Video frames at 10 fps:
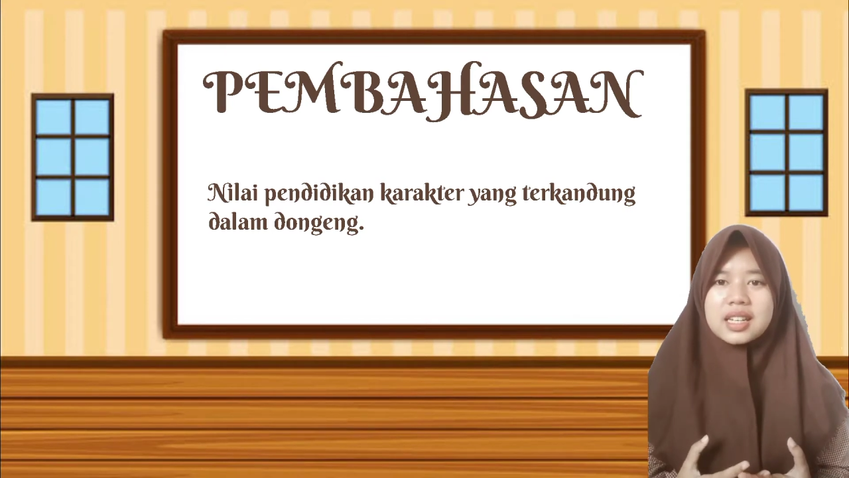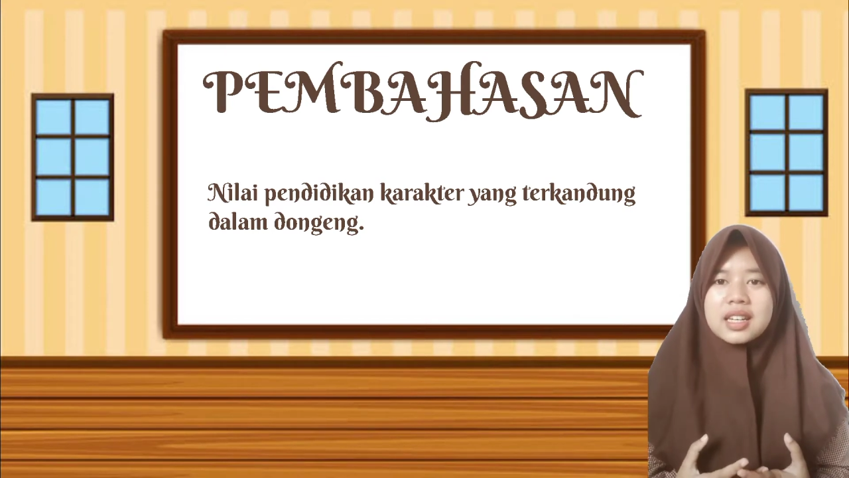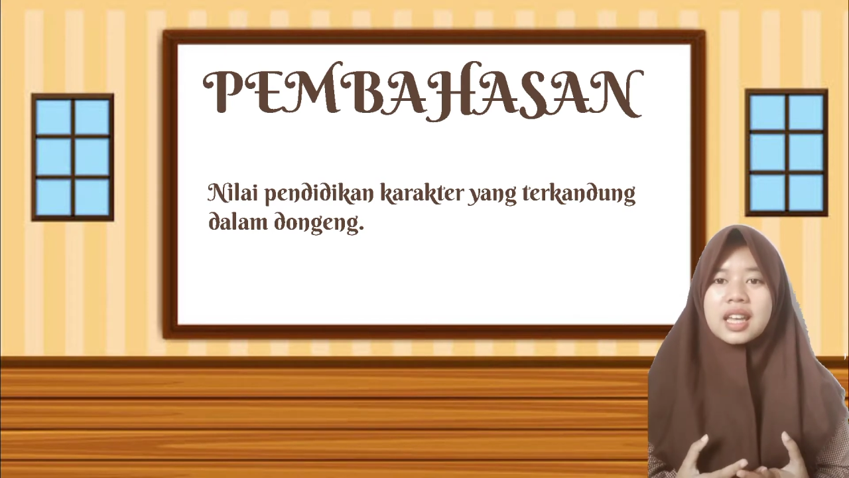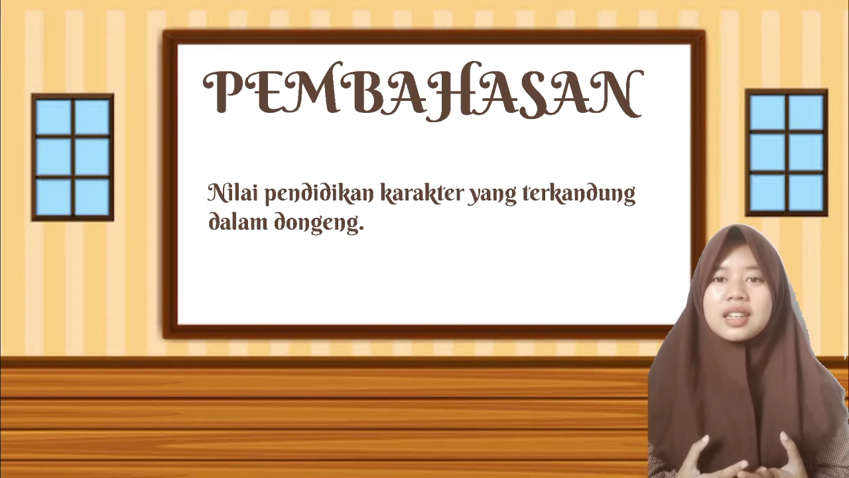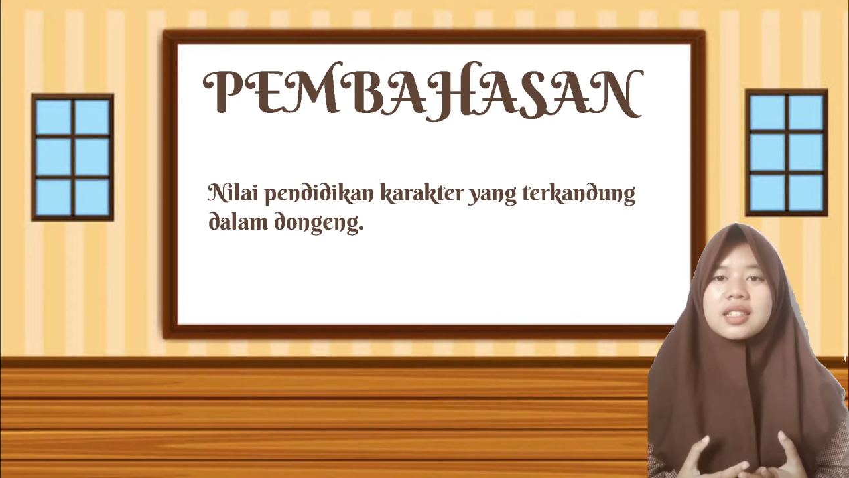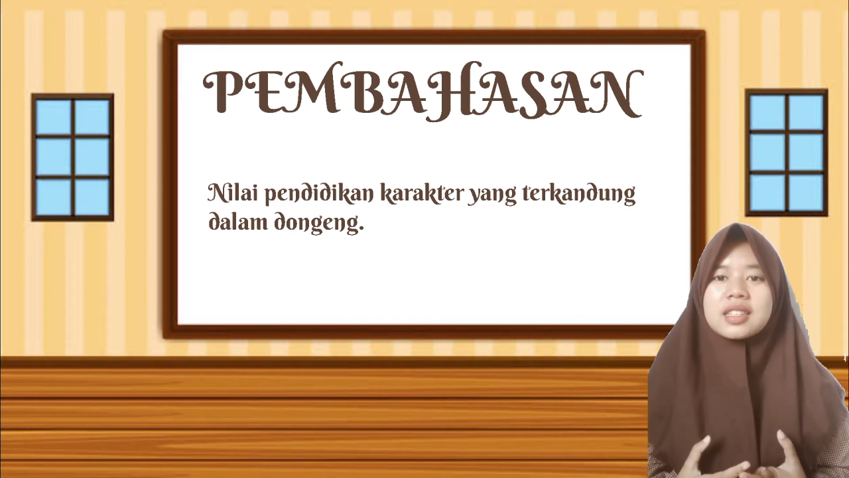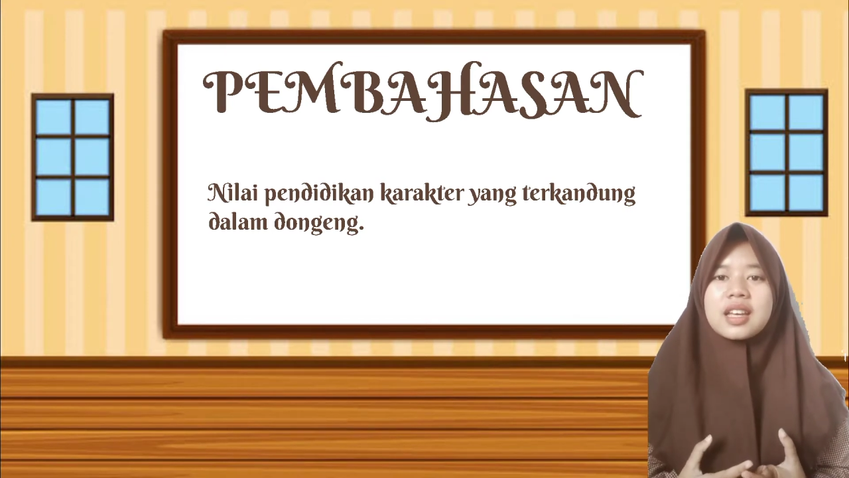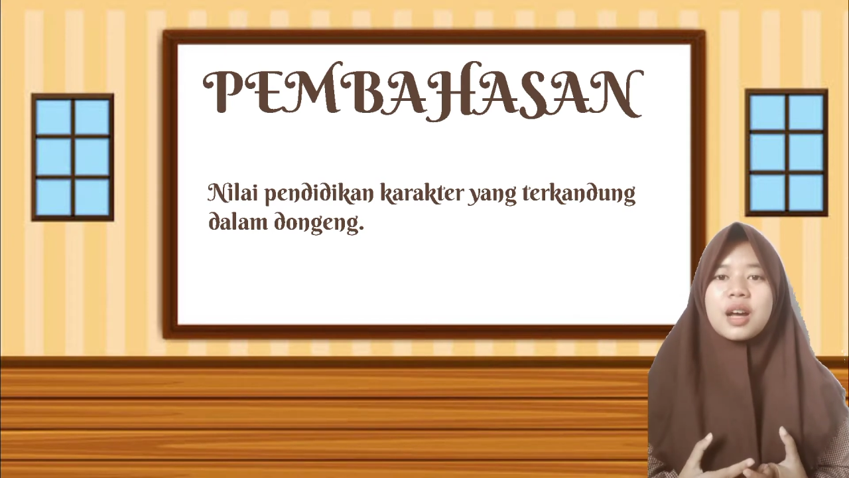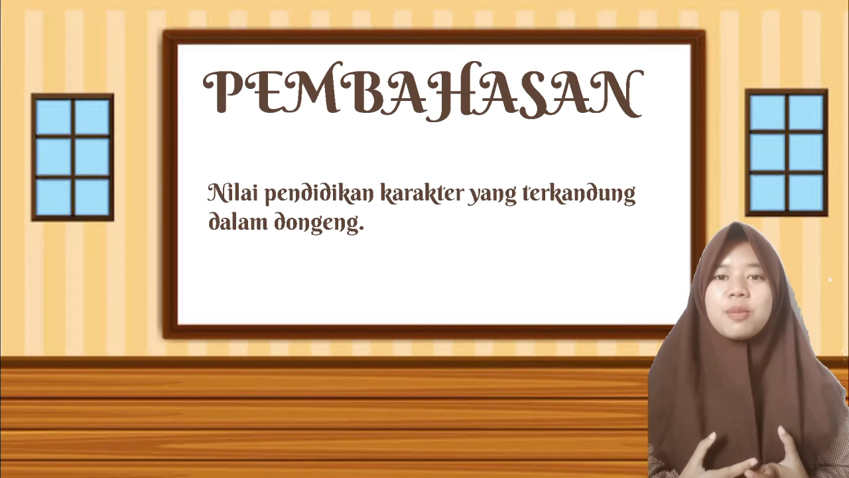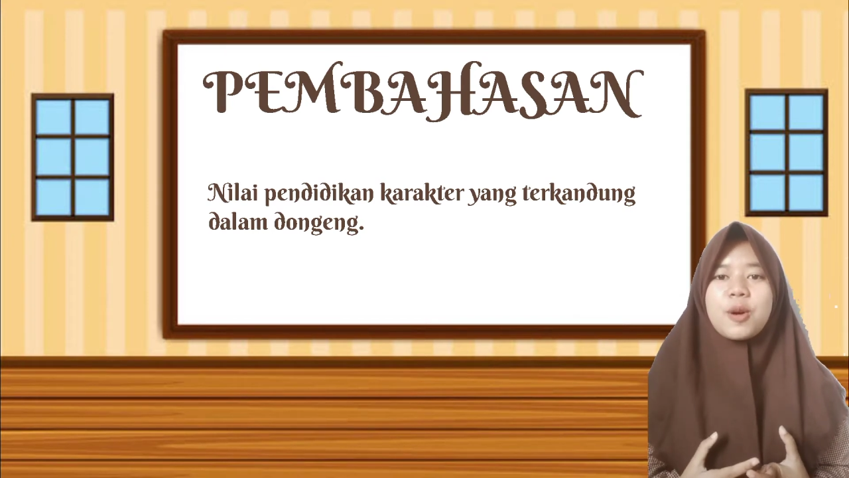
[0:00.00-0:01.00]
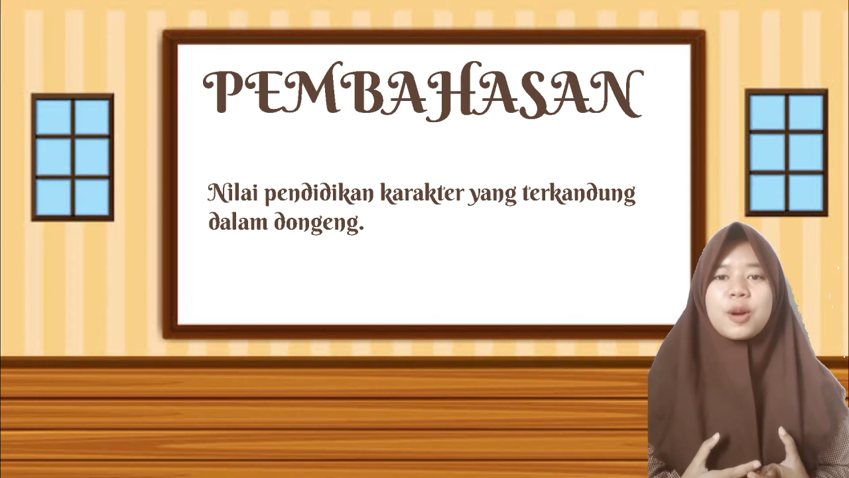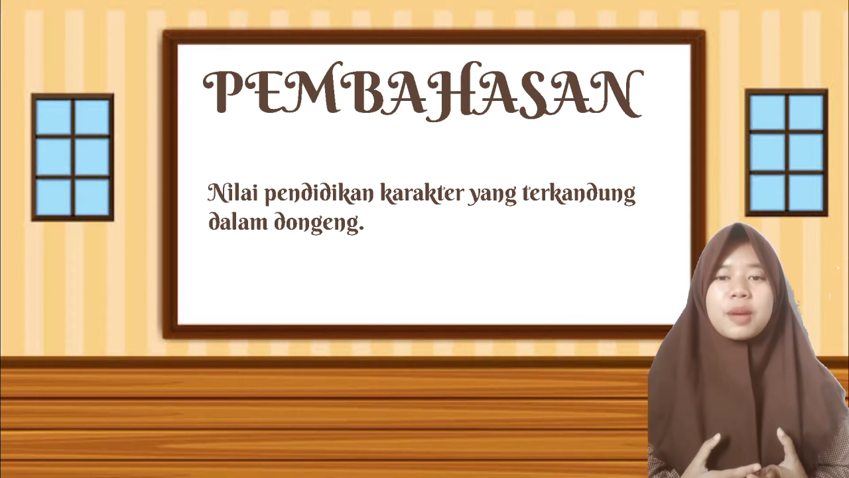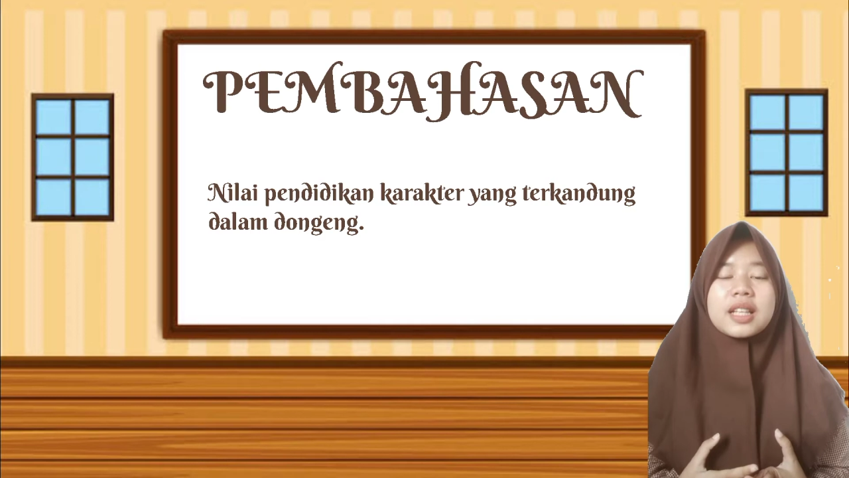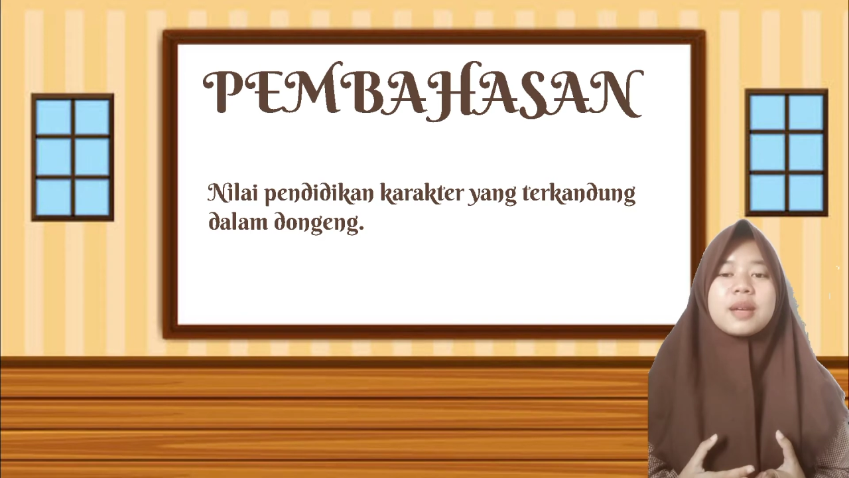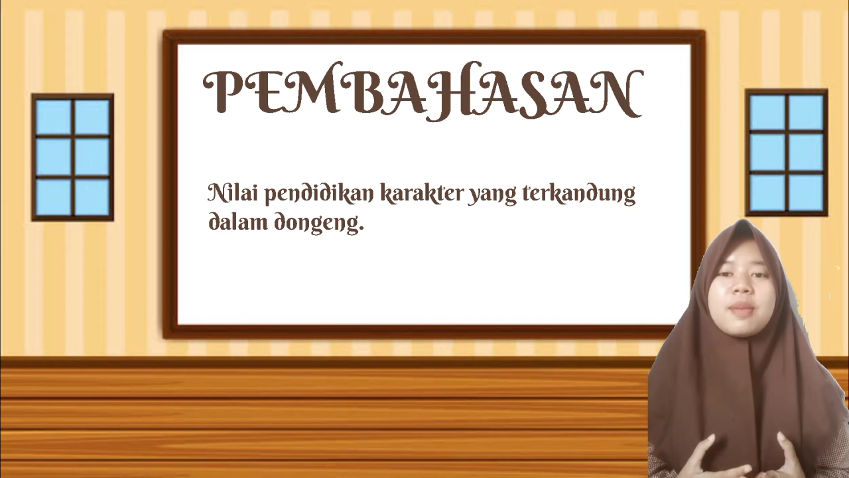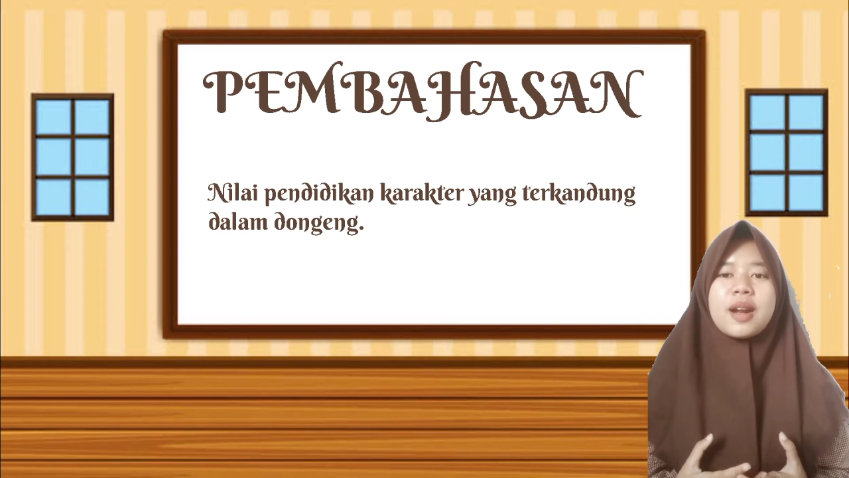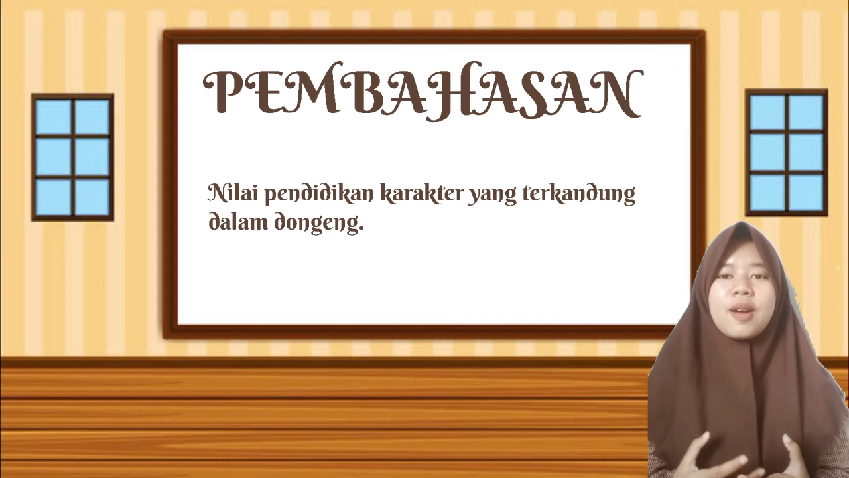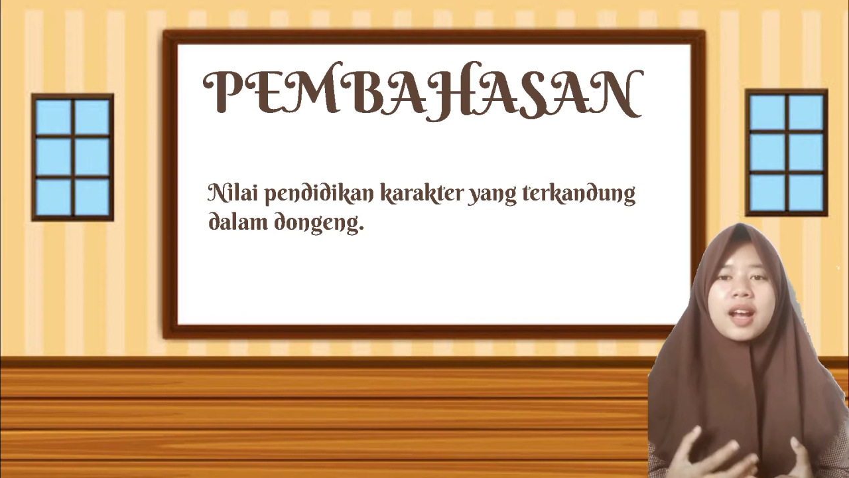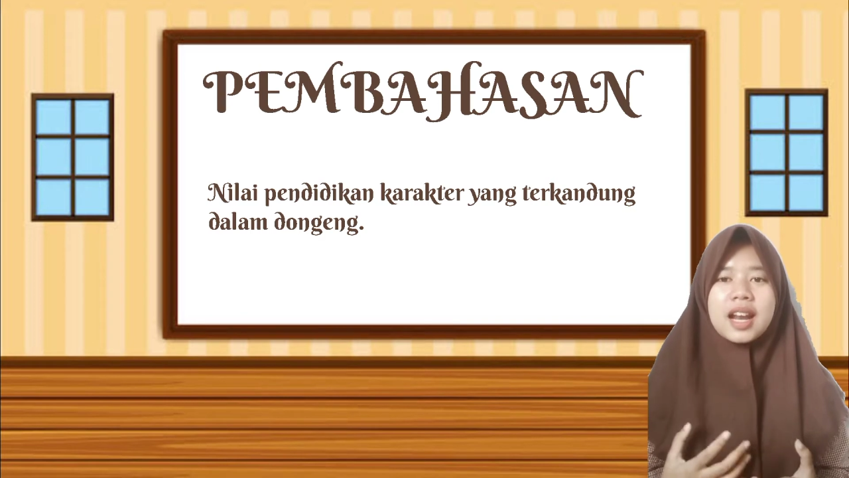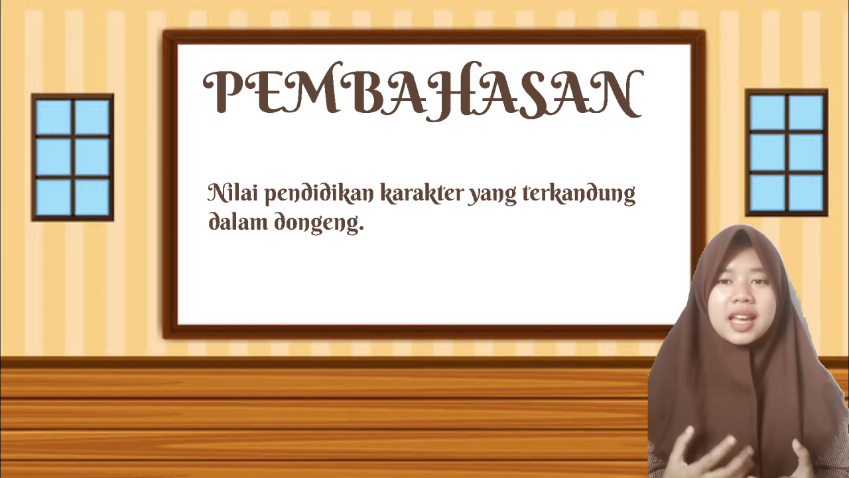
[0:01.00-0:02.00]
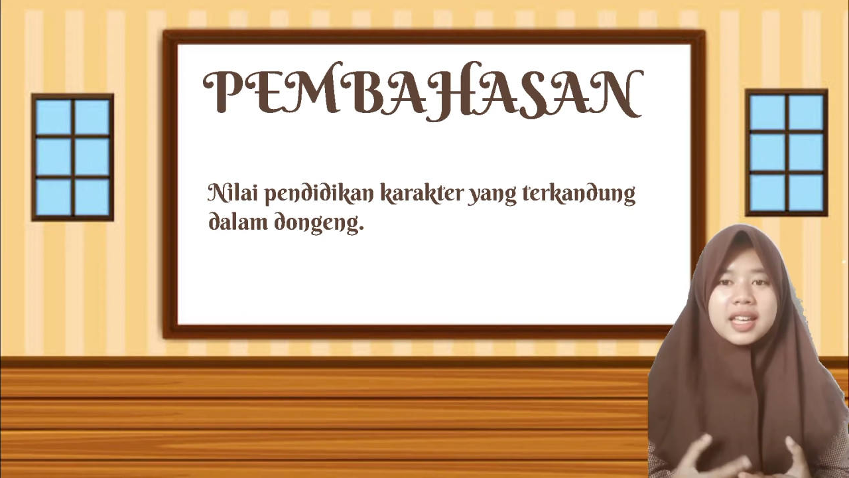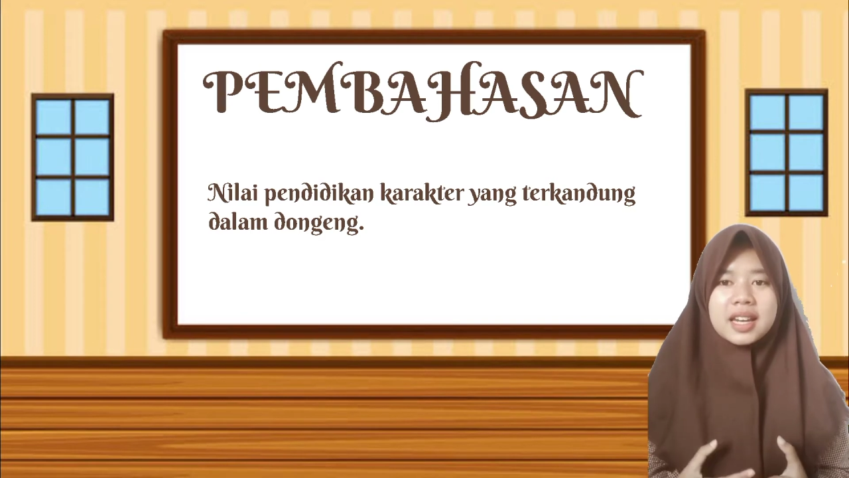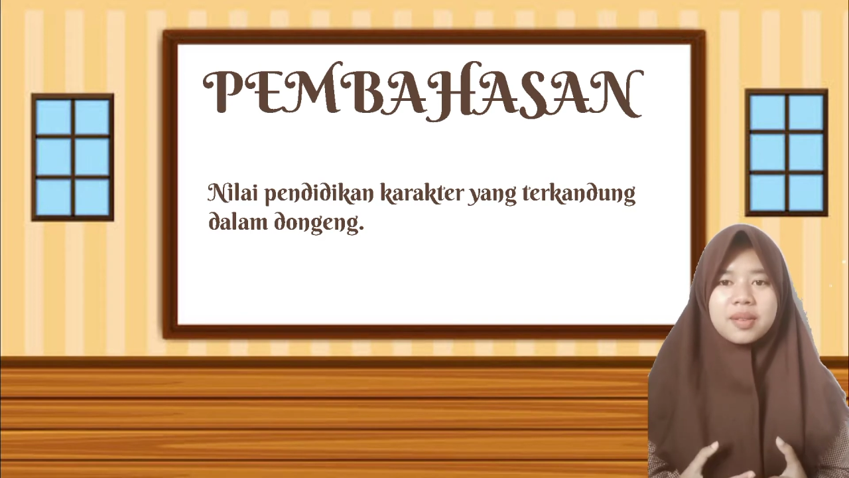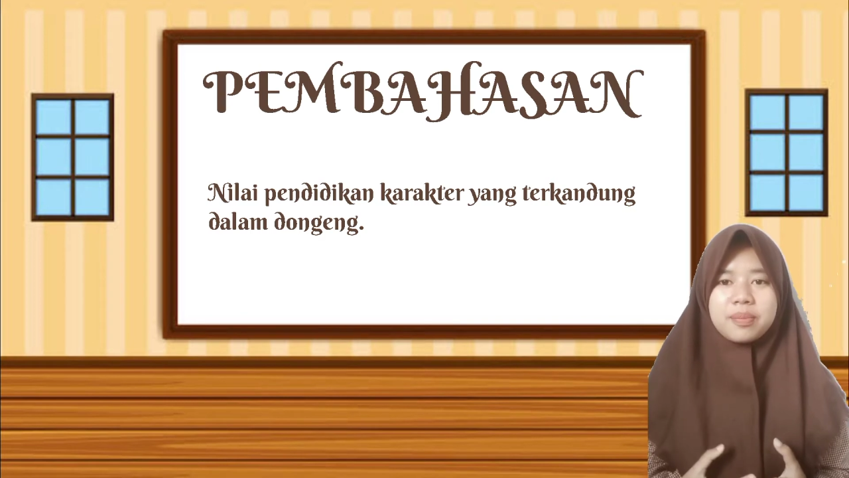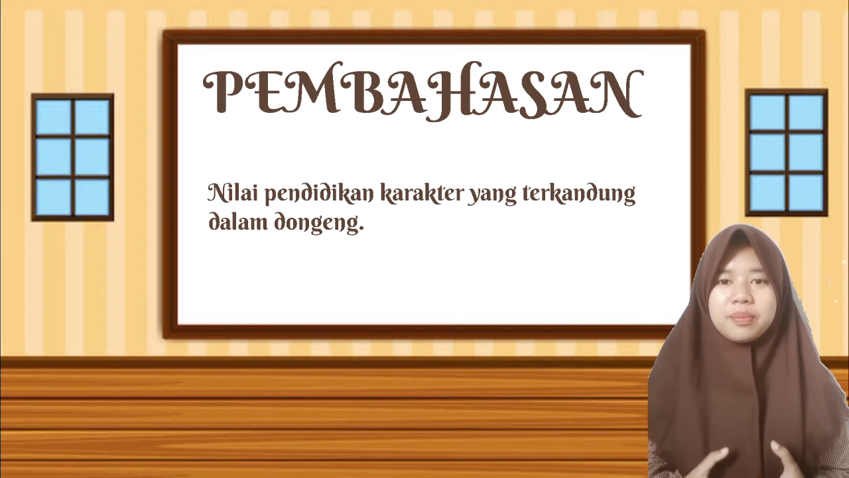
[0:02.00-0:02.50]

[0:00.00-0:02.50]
dan sikap hormat kepada orang lain,